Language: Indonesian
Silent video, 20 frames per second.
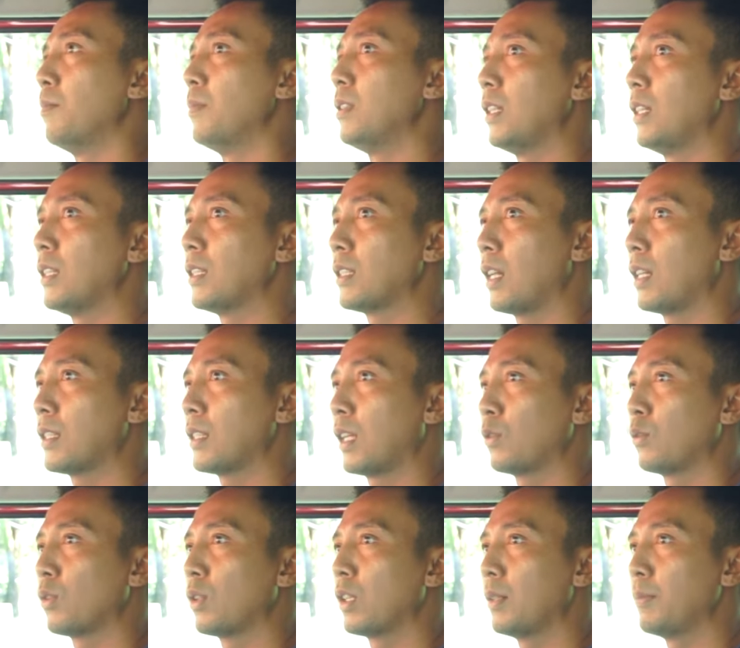menjadi salah
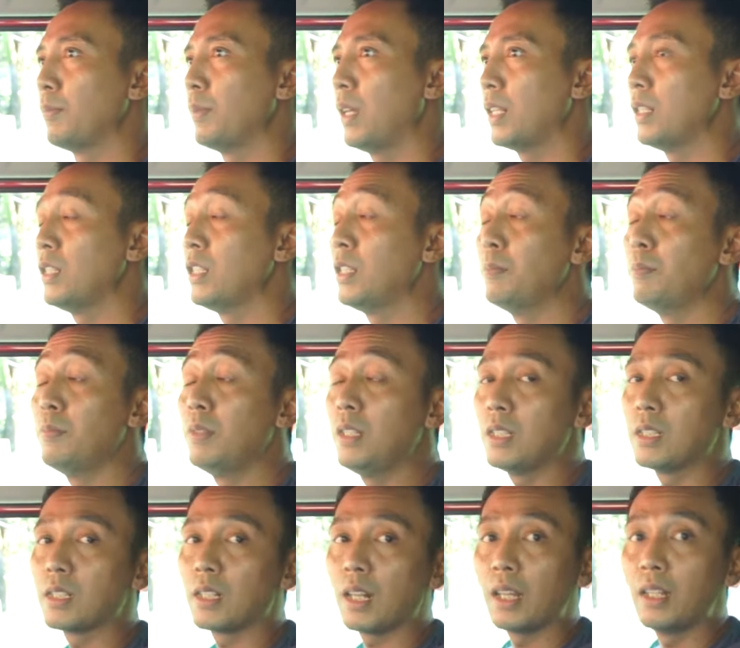satu kelebihan
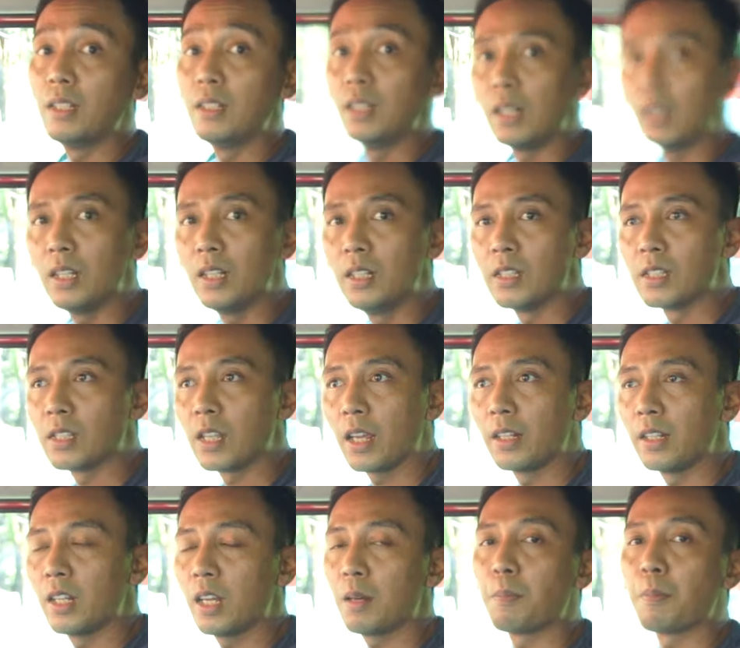Jimny selain dari
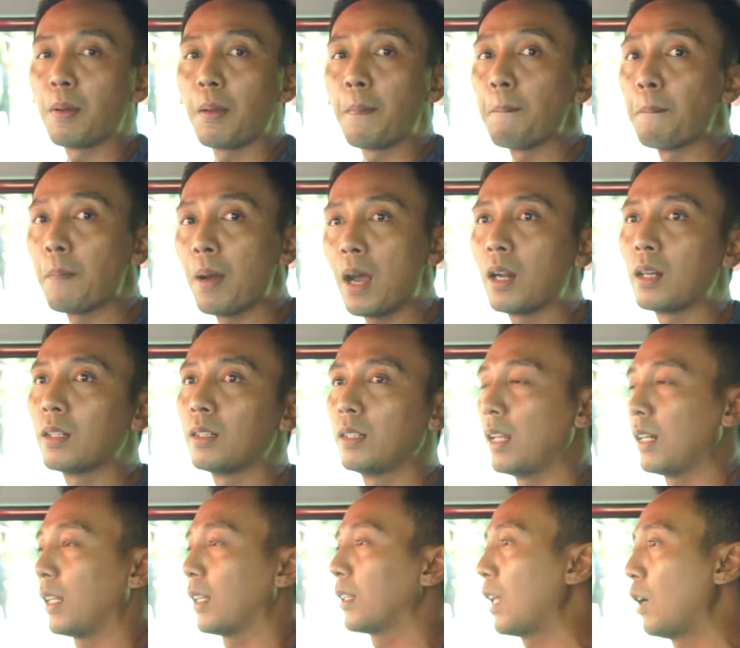desainnya yang memang
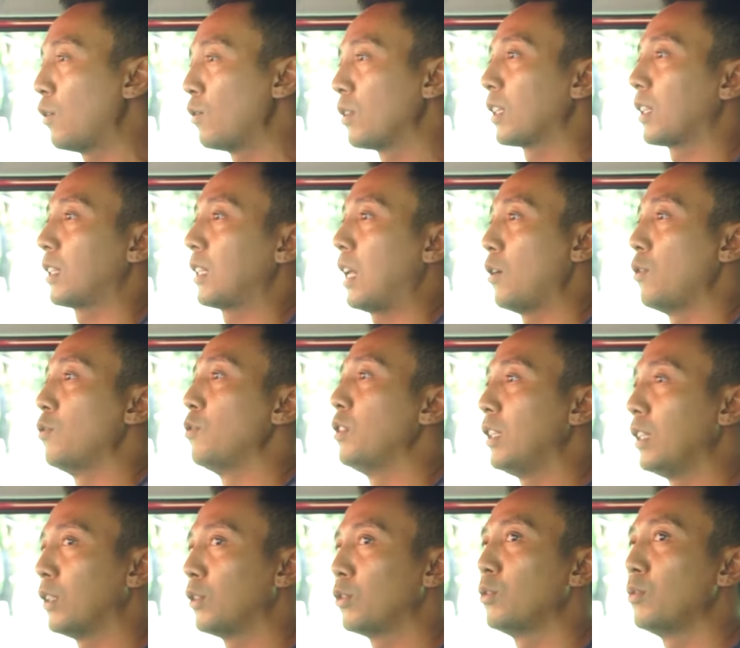dari tahun ke
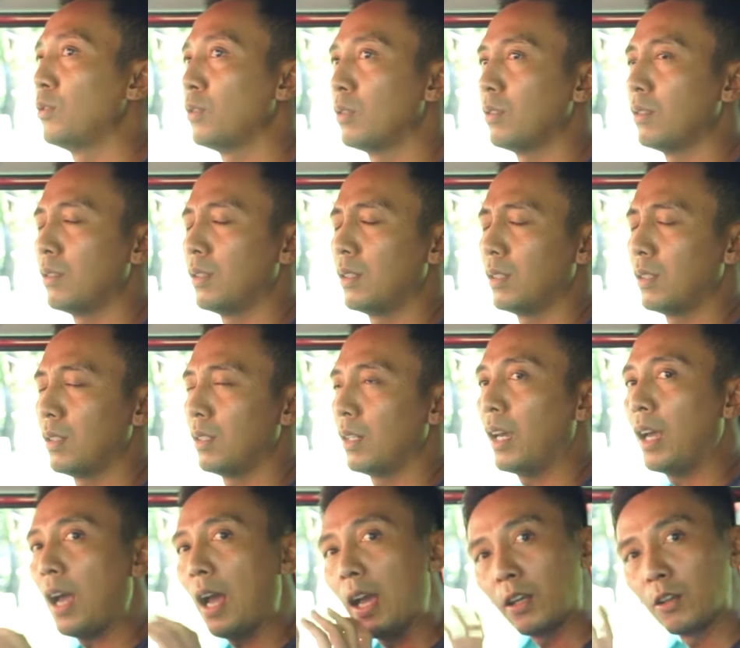tahun itu uh,
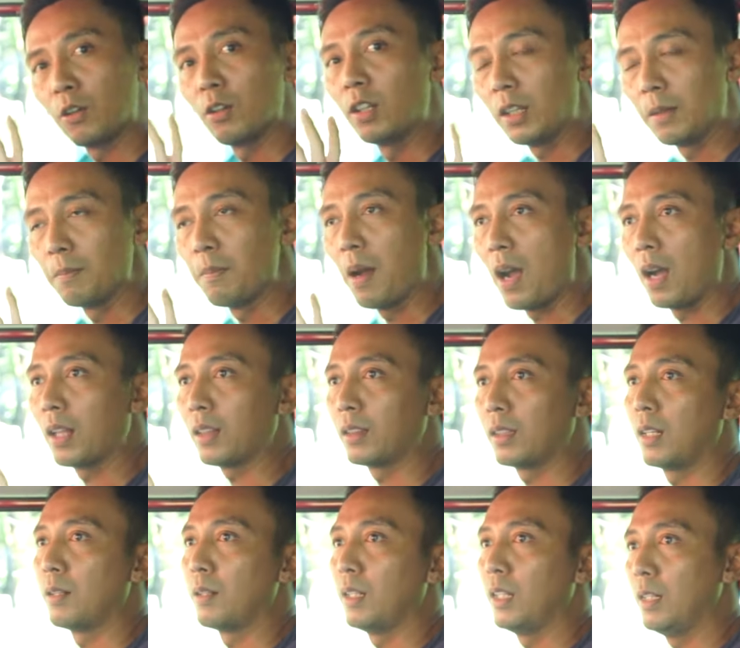ikonik banget
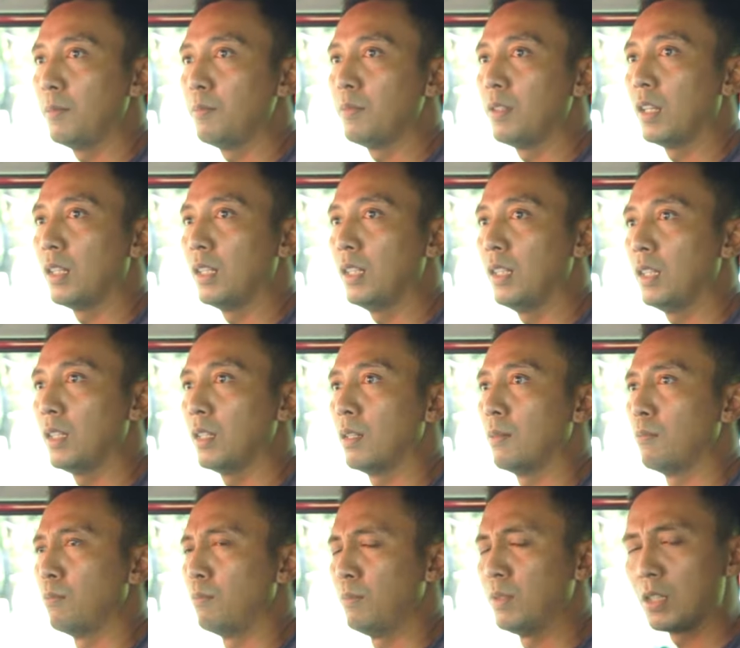dan ini menjadi
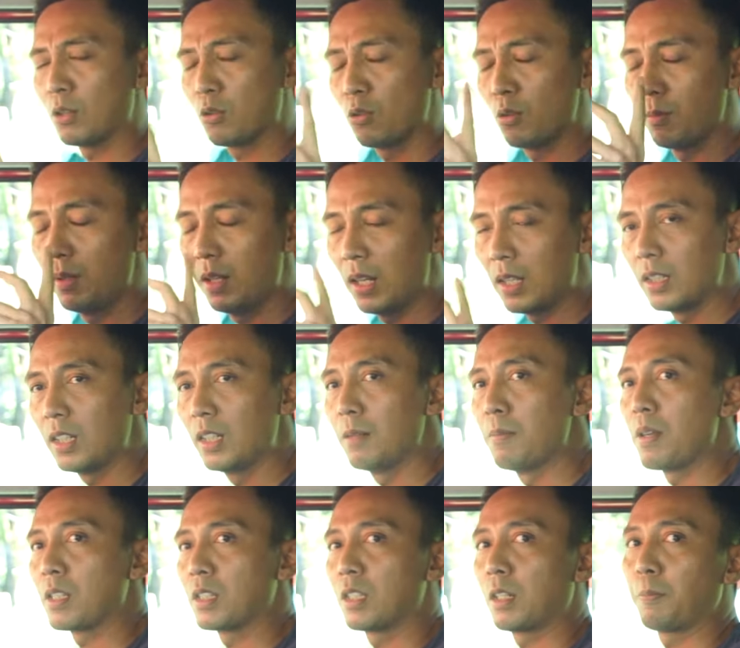bisa gue bilang jadi
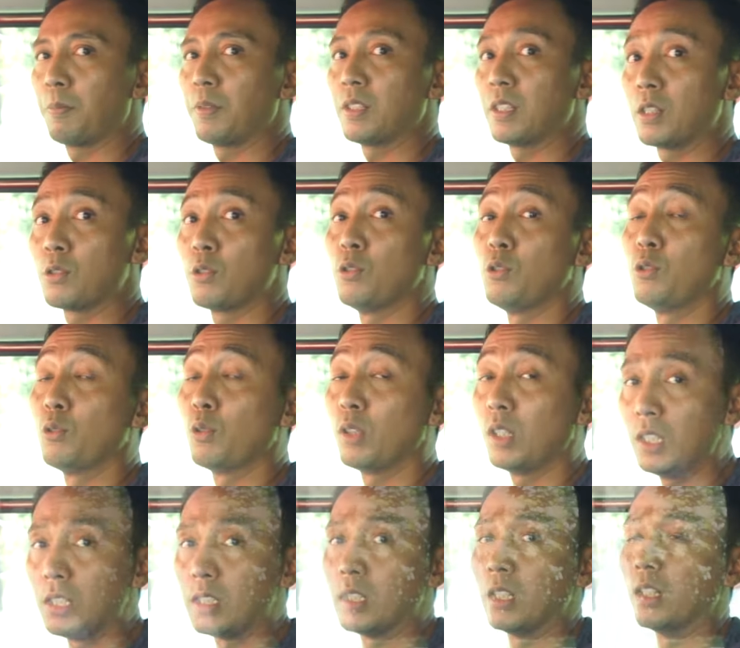masterpiece Suzuki